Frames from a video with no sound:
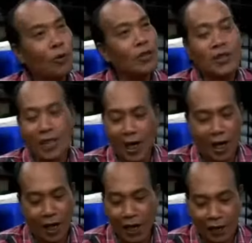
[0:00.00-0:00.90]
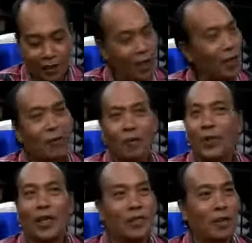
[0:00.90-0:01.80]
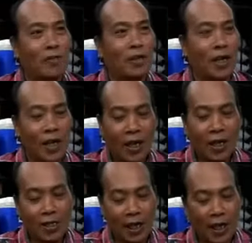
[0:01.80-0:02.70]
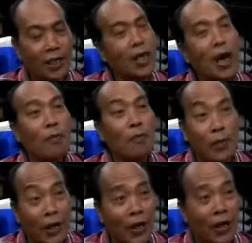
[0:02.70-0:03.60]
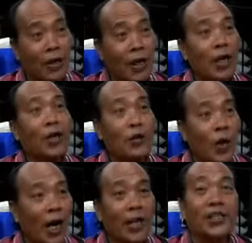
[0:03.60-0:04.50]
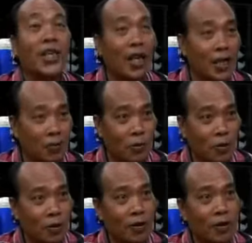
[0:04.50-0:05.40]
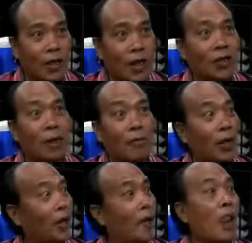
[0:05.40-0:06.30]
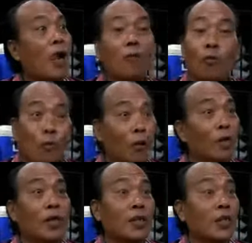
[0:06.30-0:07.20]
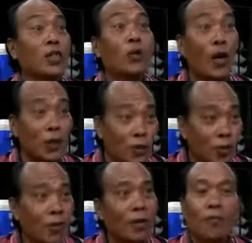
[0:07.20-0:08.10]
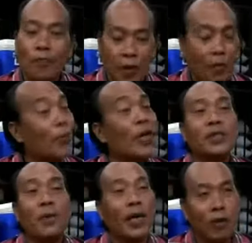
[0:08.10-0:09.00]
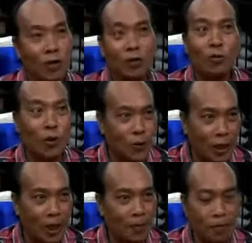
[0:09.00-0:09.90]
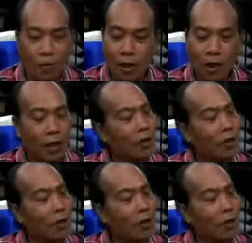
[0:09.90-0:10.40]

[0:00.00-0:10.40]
ini Bu, sangat-sangat luar biasa Bu. Saya ini hampir dua hari sekali Bu, ya, sambil mumpung mengisi waktu, pas banget loh gitu bunyinya